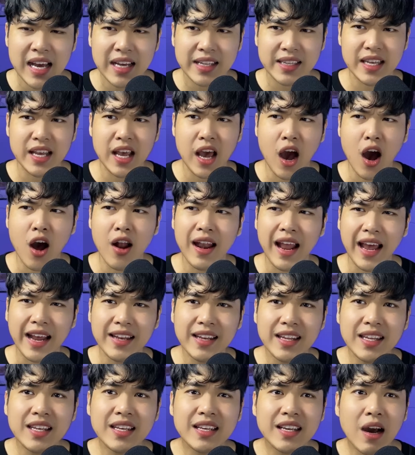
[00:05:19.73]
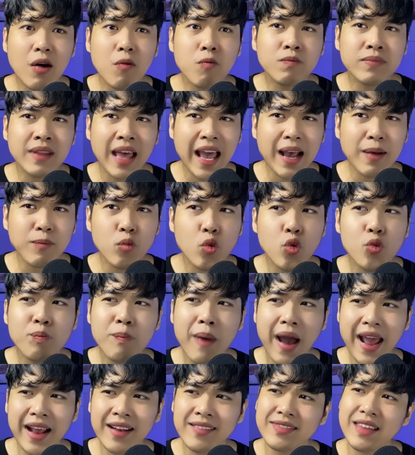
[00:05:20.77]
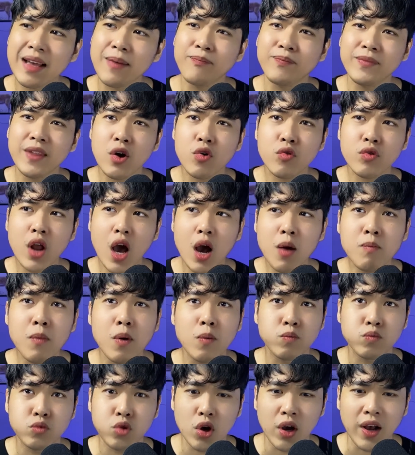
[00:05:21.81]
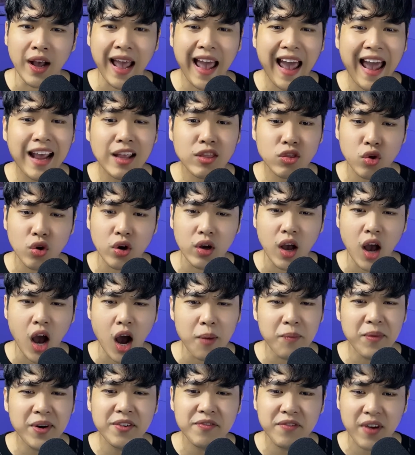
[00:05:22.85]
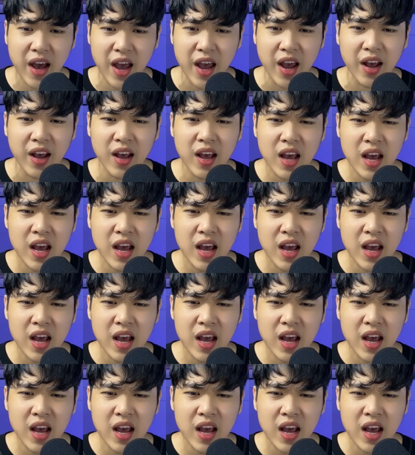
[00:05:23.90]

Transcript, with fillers: thì họ lại đi công tác buôn bán tầm đâu đó một tuần, hai tuần họ mới về.